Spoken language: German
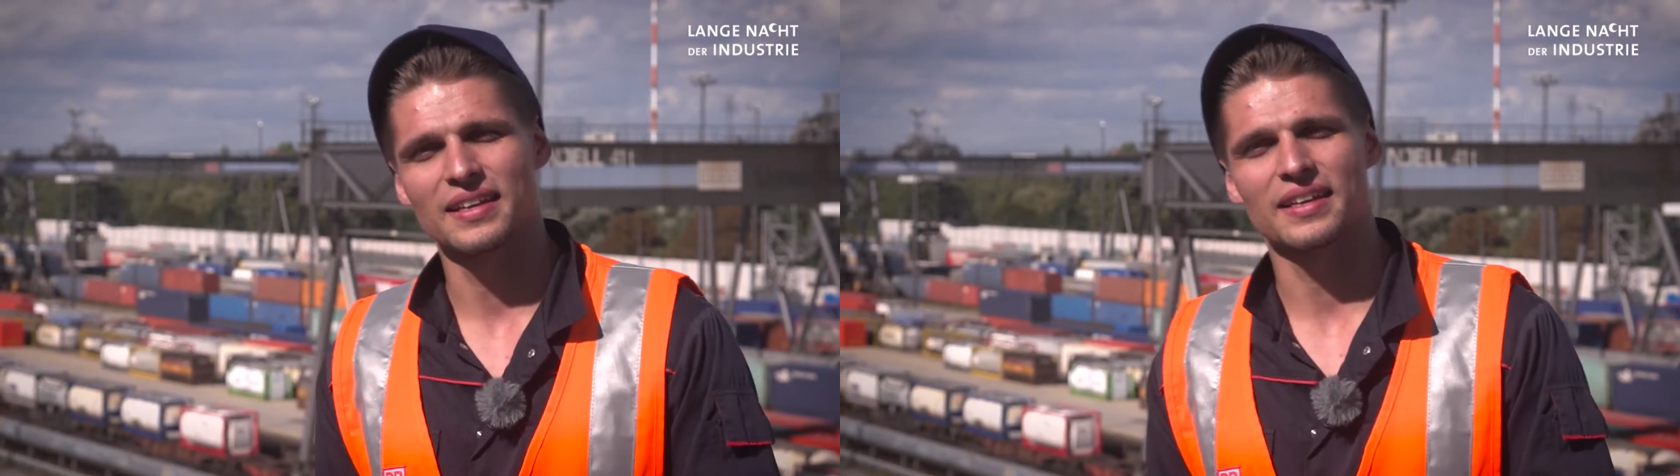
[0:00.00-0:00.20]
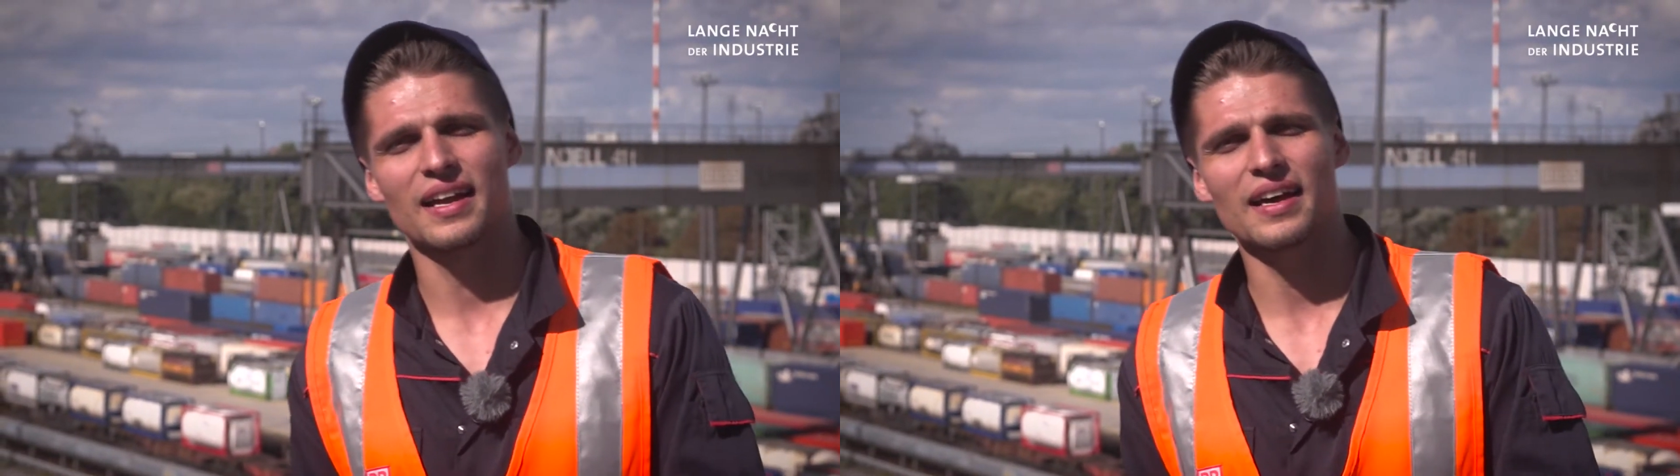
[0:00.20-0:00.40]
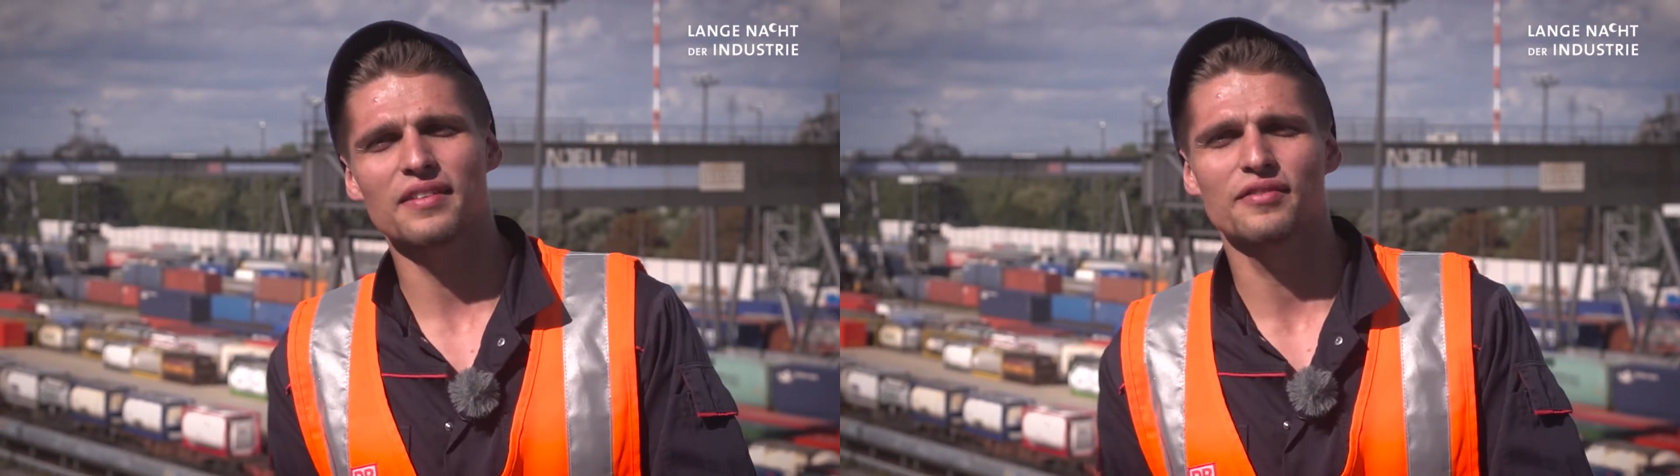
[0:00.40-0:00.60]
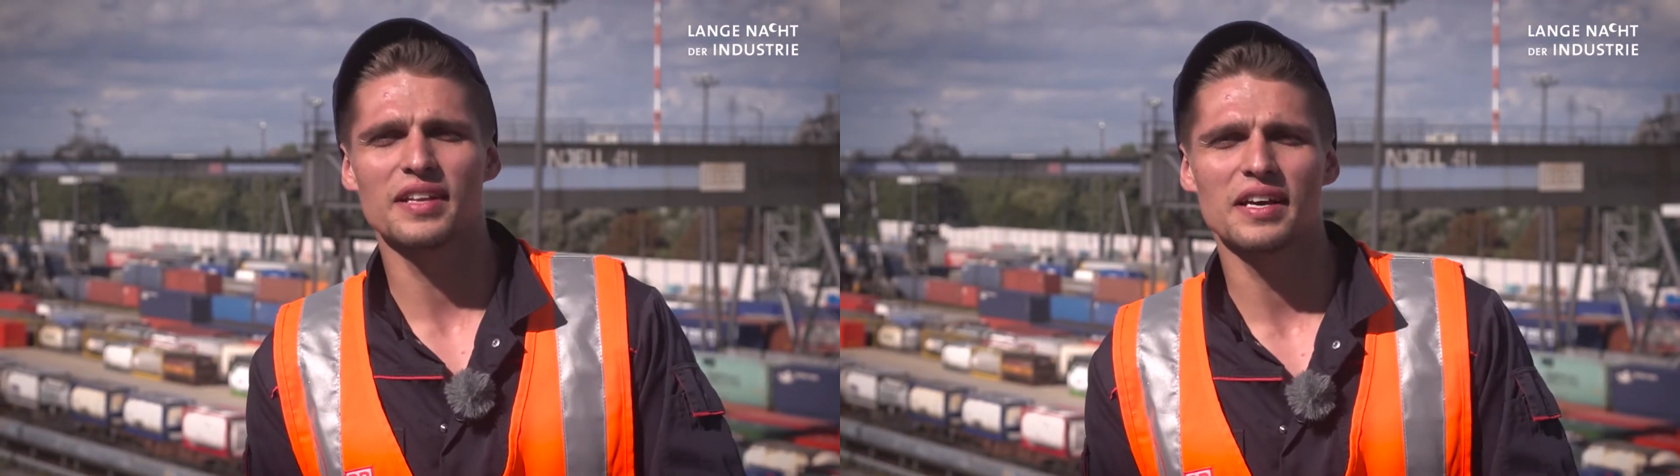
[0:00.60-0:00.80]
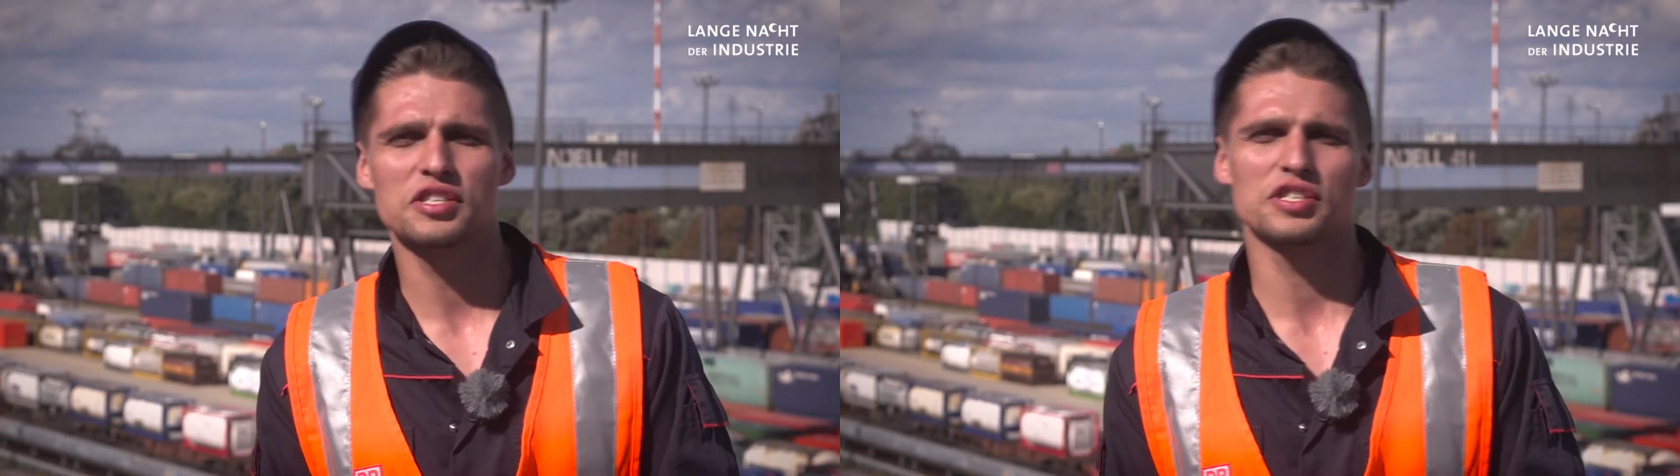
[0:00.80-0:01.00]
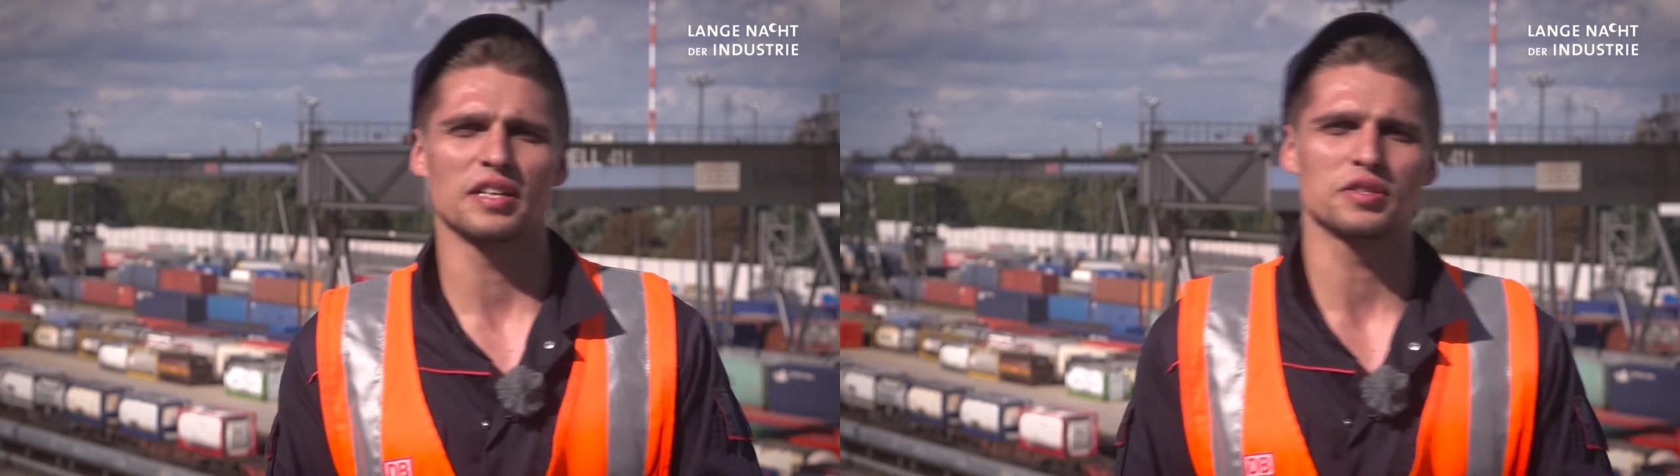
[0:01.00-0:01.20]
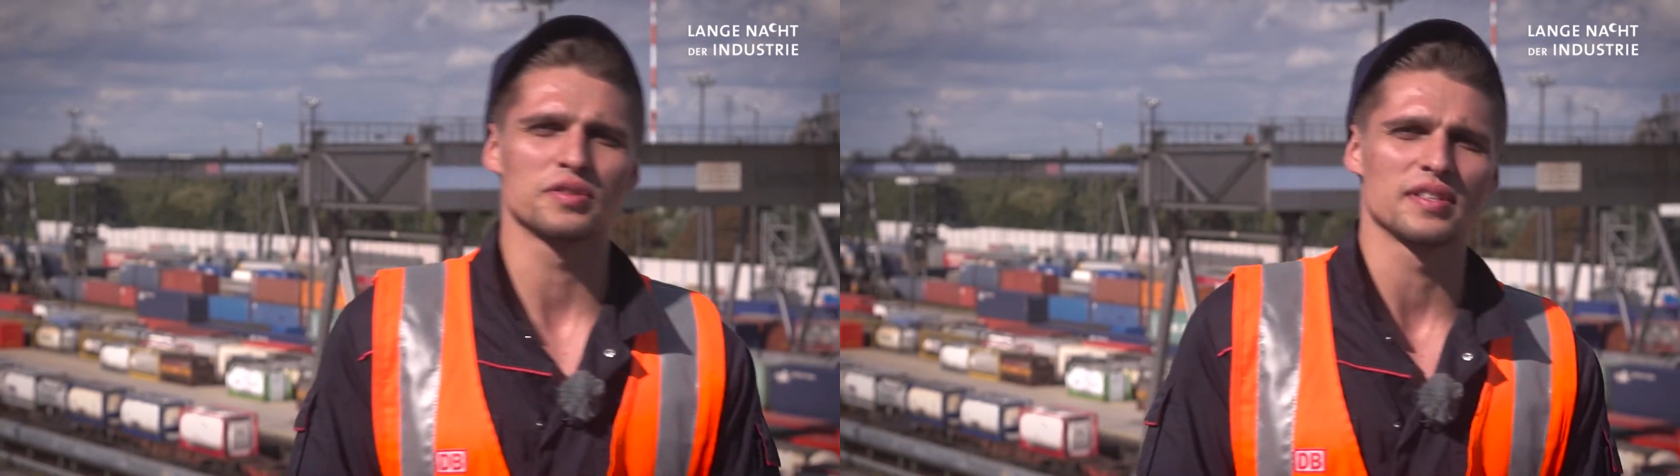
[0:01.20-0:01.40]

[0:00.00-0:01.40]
die Krane wieder instand zu